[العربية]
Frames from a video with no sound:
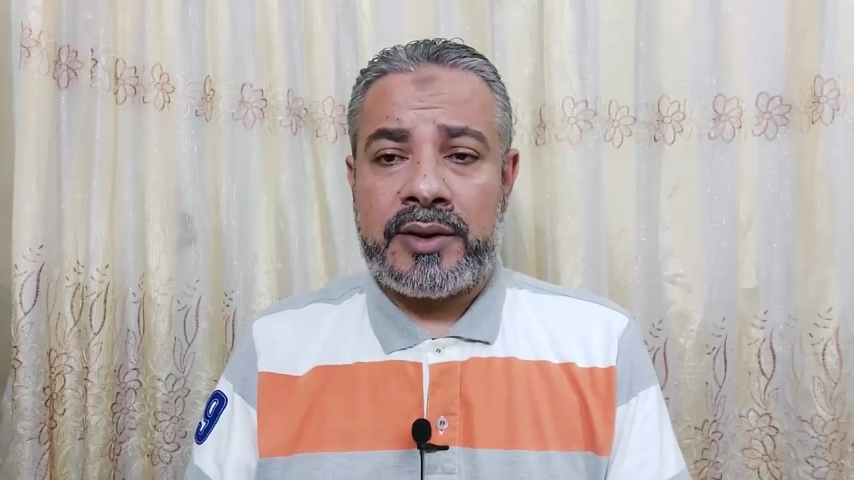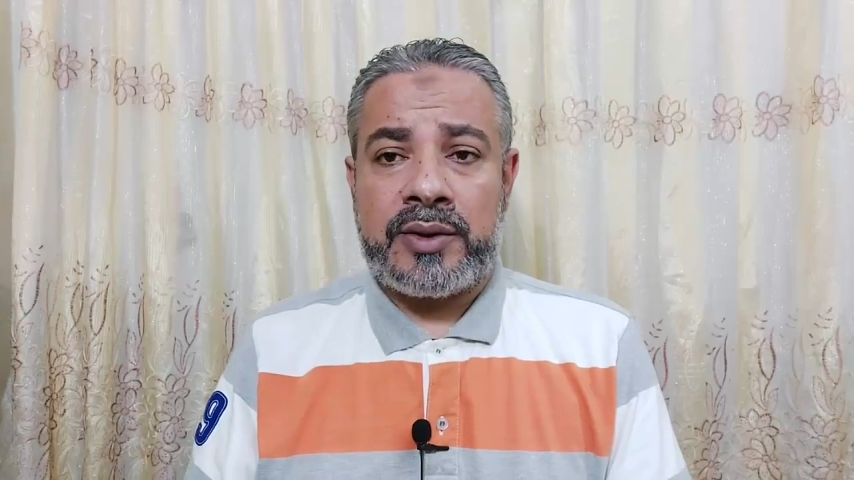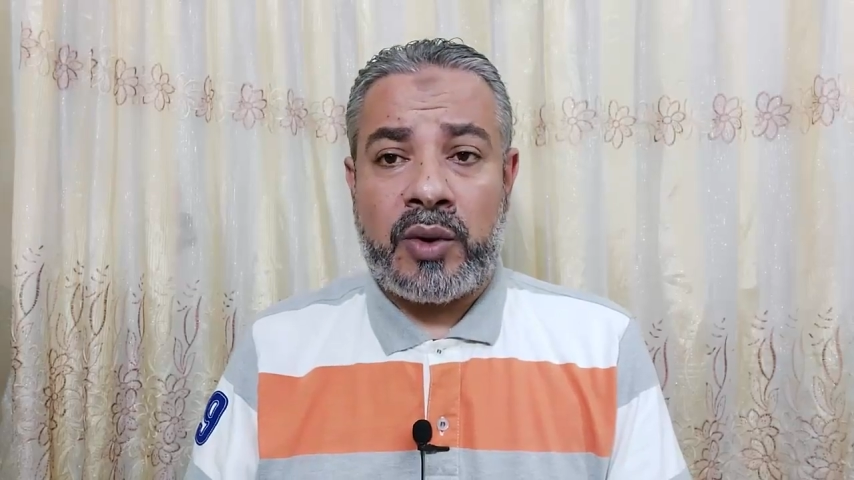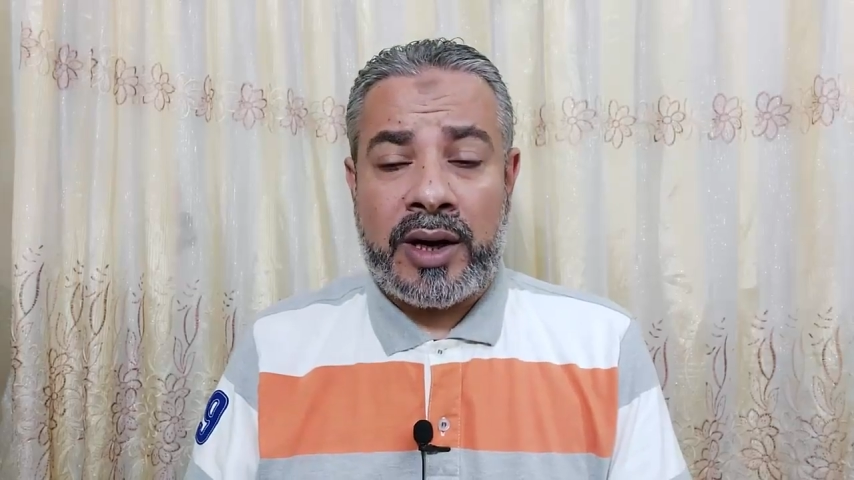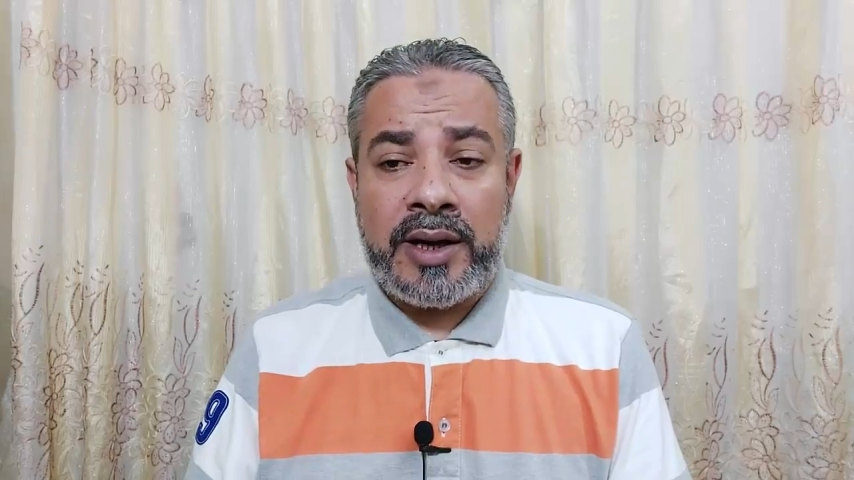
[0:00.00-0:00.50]

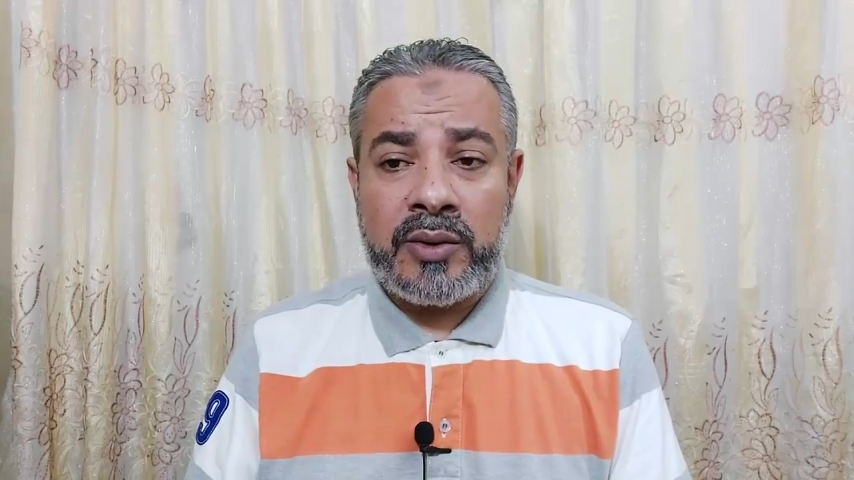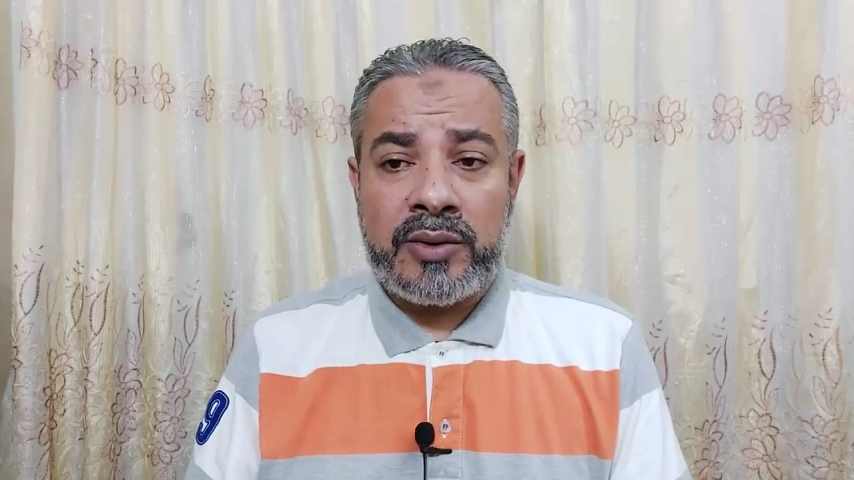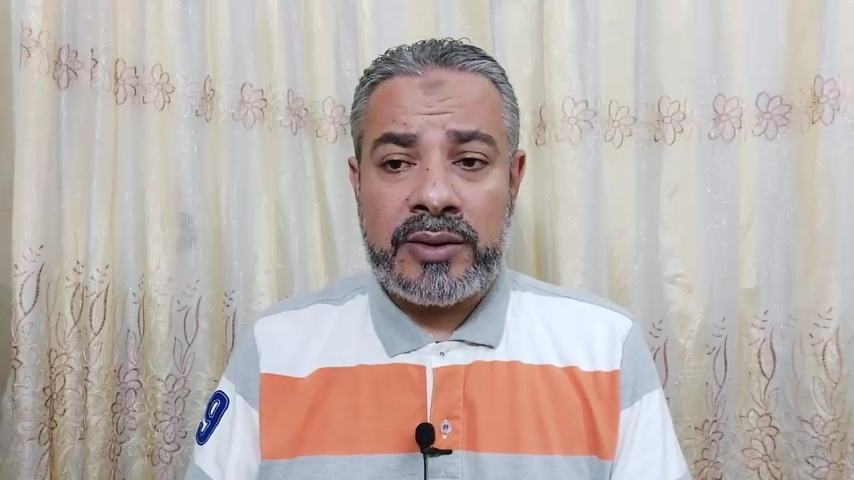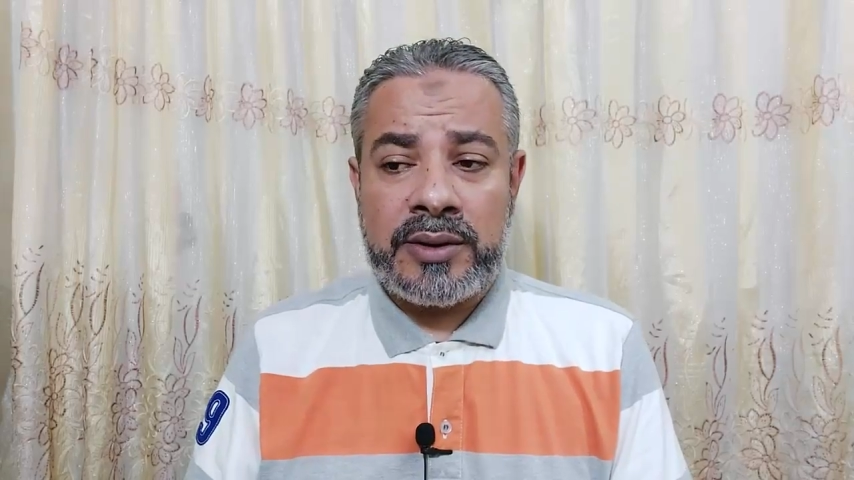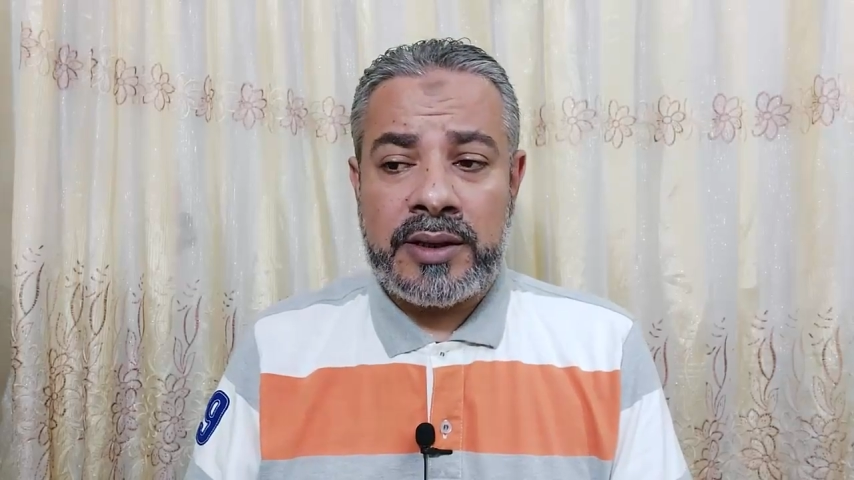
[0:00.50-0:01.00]

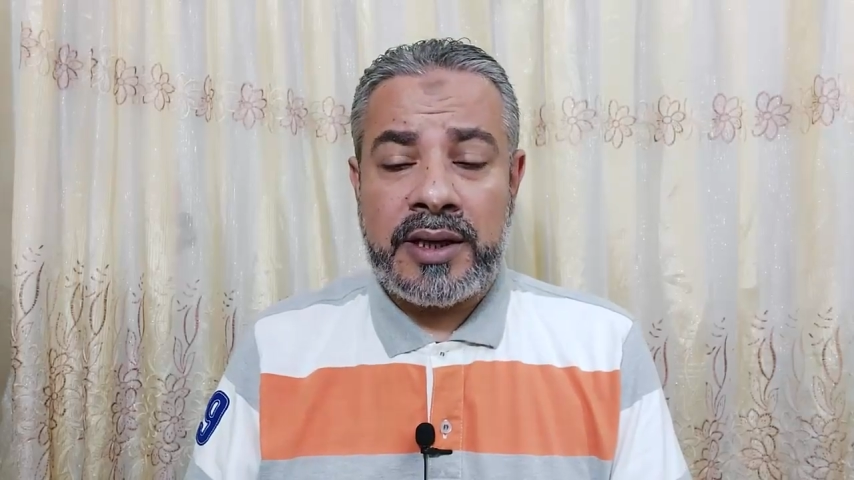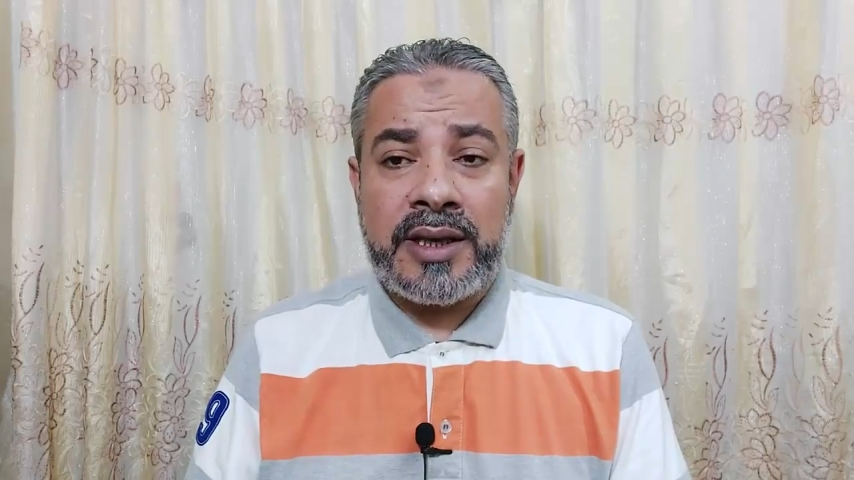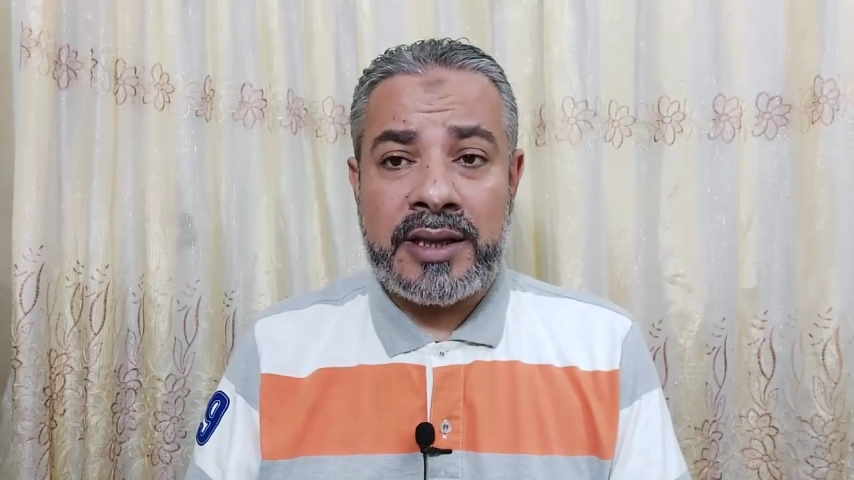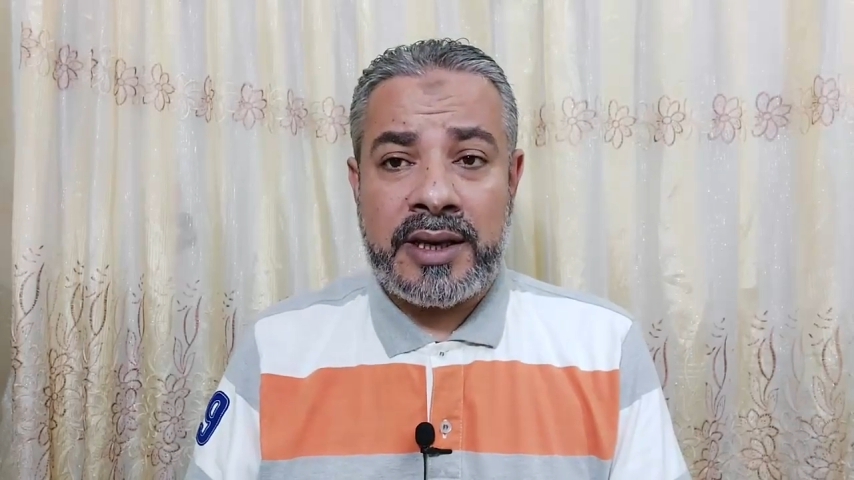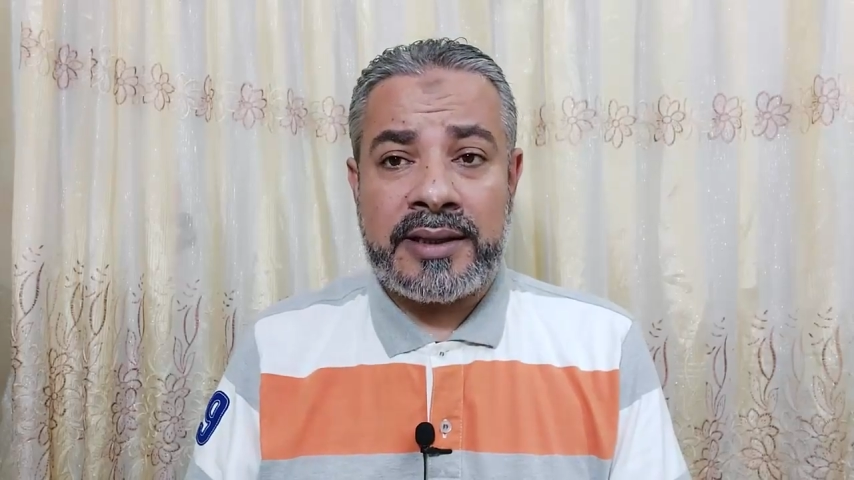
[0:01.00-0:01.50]
دعاء
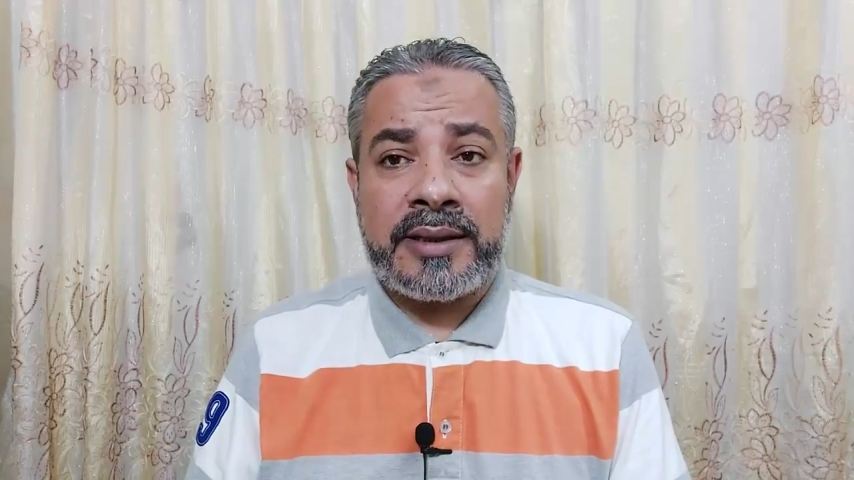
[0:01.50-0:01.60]
إذا